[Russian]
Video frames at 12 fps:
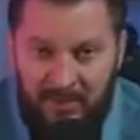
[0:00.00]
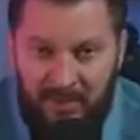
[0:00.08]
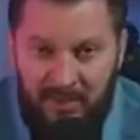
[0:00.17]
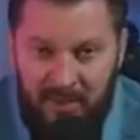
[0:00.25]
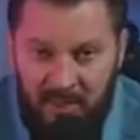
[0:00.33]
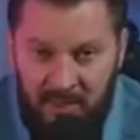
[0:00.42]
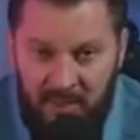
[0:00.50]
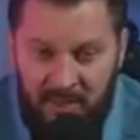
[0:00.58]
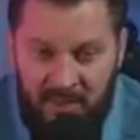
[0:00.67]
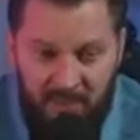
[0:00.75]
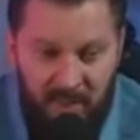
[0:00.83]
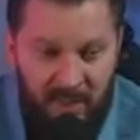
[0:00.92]
обесценить
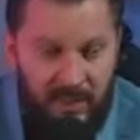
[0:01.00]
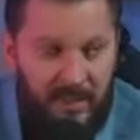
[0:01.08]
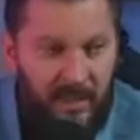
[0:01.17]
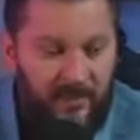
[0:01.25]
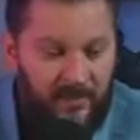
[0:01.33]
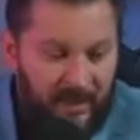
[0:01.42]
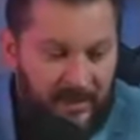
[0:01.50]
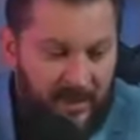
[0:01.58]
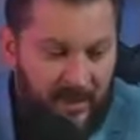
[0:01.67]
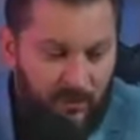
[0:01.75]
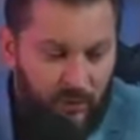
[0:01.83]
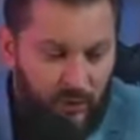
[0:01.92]
себя в
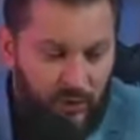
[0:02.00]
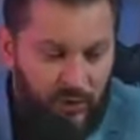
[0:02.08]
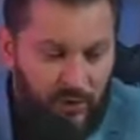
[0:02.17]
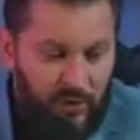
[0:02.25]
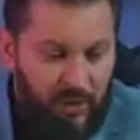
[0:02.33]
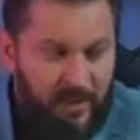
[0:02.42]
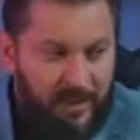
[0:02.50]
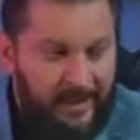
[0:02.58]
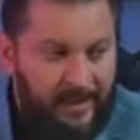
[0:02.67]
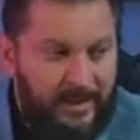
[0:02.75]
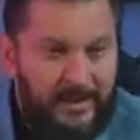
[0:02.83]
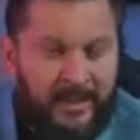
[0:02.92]
глазах мужчины –
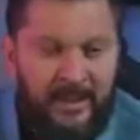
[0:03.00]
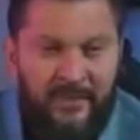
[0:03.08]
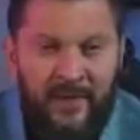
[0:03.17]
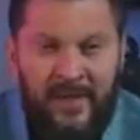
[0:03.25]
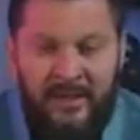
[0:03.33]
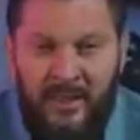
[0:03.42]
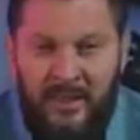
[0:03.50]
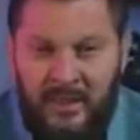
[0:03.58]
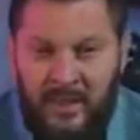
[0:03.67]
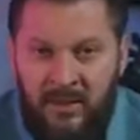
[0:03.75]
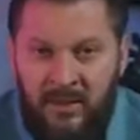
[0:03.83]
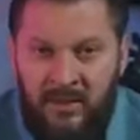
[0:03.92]
это закрывать
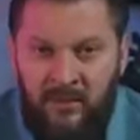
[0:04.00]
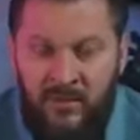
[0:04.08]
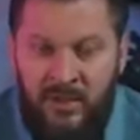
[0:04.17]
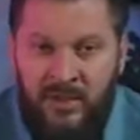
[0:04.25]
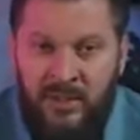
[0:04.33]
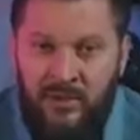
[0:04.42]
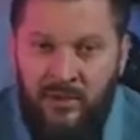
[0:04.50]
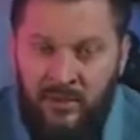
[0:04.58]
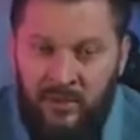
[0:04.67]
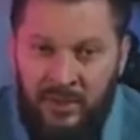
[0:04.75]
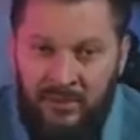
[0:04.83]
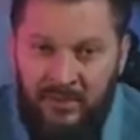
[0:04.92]
глаза на его
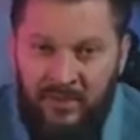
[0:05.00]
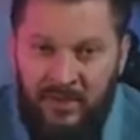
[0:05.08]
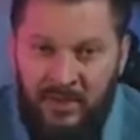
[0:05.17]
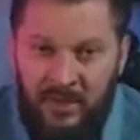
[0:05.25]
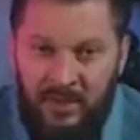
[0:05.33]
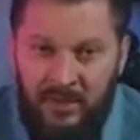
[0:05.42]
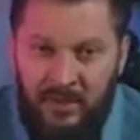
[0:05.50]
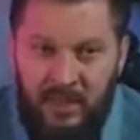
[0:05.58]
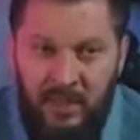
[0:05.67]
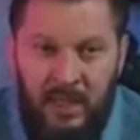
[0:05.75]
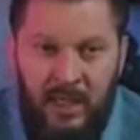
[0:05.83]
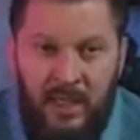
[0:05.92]
недостойное поведение.
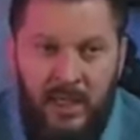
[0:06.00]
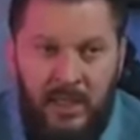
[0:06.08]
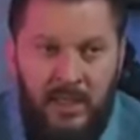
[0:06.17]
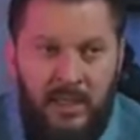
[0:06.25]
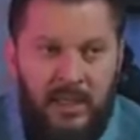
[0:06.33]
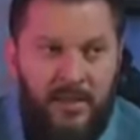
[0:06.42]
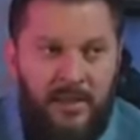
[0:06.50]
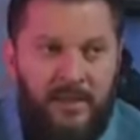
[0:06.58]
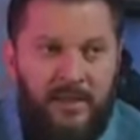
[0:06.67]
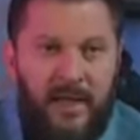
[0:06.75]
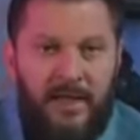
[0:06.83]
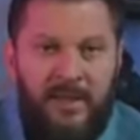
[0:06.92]
И
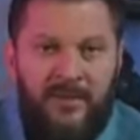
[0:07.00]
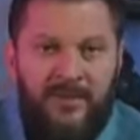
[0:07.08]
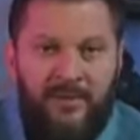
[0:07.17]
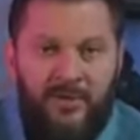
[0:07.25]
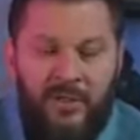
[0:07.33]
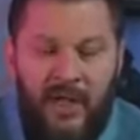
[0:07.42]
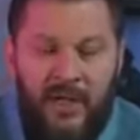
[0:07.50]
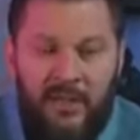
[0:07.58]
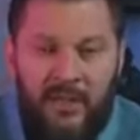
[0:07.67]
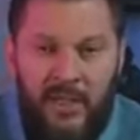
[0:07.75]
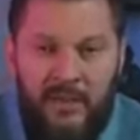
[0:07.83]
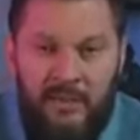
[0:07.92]
это вообще
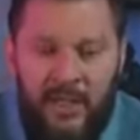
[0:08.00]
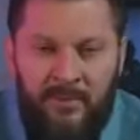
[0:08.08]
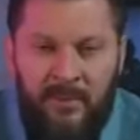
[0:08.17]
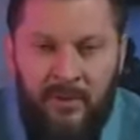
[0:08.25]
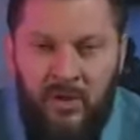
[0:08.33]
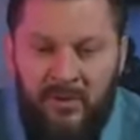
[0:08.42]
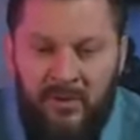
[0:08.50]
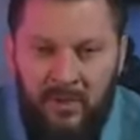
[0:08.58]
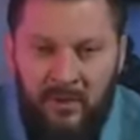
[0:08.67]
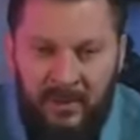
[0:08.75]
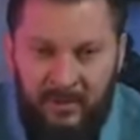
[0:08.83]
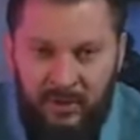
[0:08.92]
одна из самых
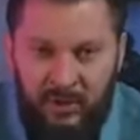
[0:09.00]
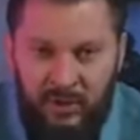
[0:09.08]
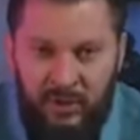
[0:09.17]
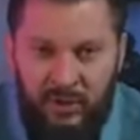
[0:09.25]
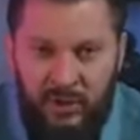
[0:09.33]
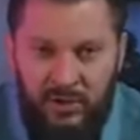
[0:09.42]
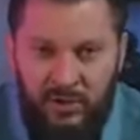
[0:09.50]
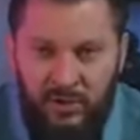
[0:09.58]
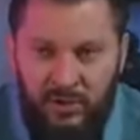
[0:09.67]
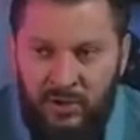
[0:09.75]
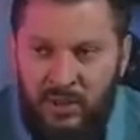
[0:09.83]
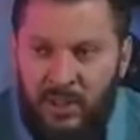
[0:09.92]
любимых привычек
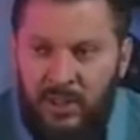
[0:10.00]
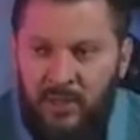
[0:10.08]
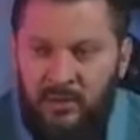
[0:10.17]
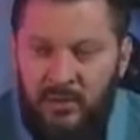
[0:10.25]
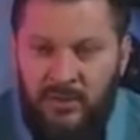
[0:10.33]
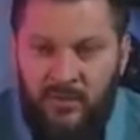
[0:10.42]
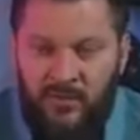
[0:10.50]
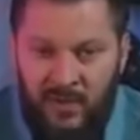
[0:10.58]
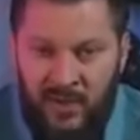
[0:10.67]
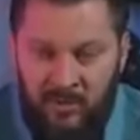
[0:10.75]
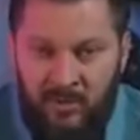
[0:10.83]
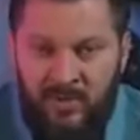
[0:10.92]
женщины. То есть вы в
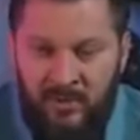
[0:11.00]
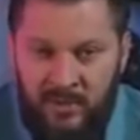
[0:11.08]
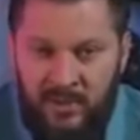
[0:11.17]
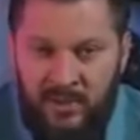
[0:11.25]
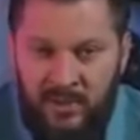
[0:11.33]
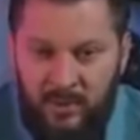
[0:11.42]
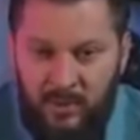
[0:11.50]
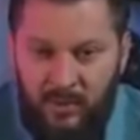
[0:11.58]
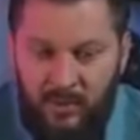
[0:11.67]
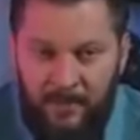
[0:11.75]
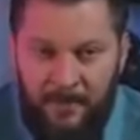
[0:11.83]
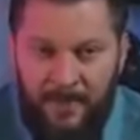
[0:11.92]
прямом смысле
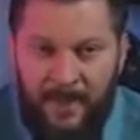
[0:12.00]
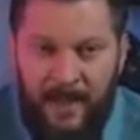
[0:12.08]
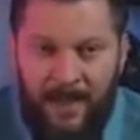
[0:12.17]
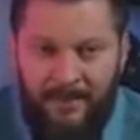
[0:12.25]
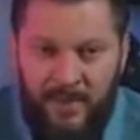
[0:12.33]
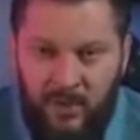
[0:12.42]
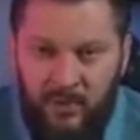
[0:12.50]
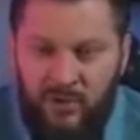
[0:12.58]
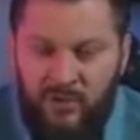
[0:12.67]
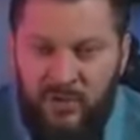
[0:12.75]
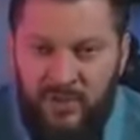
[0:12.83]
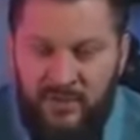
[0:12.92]
слова
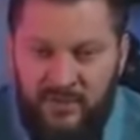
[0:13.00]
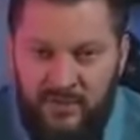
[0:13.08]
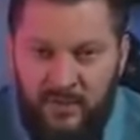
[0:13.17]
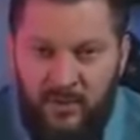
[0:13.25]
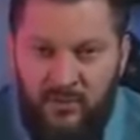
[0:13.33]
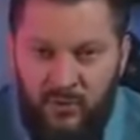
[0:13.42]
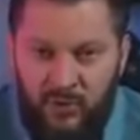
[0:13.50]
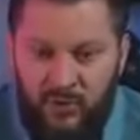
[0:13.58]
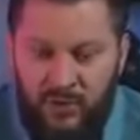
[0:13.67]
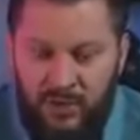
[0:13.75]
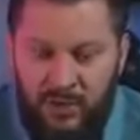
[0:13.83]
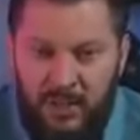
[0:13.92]
обнаруживаете в своем
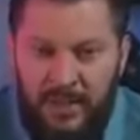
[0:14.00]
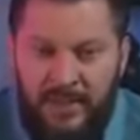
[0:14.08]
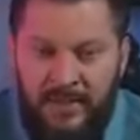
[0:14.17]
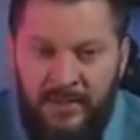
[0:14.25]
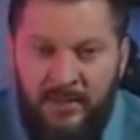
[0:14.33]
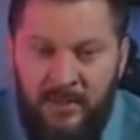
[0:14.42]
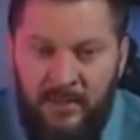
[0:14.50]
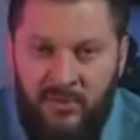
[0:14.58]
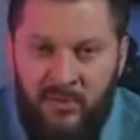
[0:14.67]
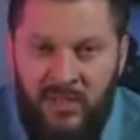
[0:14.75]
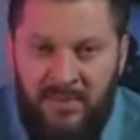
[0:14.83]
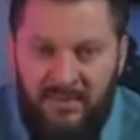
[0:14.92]
мужчине
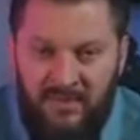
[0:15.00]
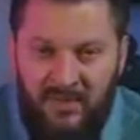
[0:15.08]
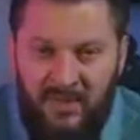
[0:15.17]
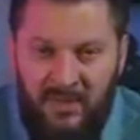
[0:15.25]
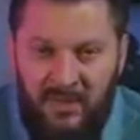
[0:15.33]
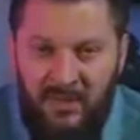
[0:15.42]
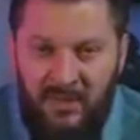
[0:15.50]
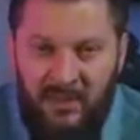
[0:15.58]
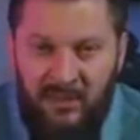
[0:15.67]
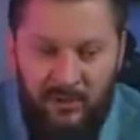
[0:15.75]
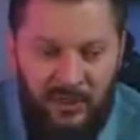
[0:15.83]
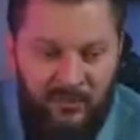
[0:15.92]
недостойное поведение,
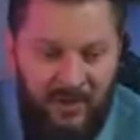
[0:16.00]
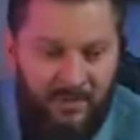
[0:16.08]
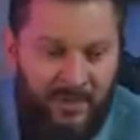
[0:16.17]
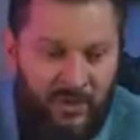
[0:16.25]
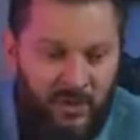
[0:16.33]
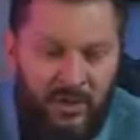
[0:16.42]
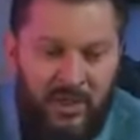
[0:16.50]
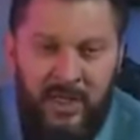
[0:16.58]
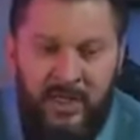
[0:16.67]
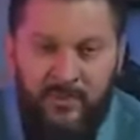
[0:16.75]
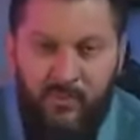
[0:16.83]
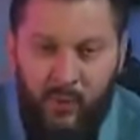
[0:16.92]
которое вам
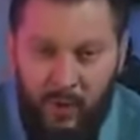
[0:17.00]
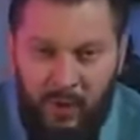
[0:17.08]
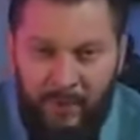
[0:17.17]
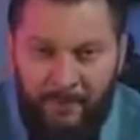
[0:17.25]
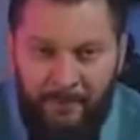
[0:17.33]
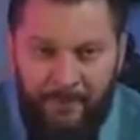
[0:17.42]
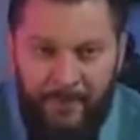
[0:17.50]
причиняет боль,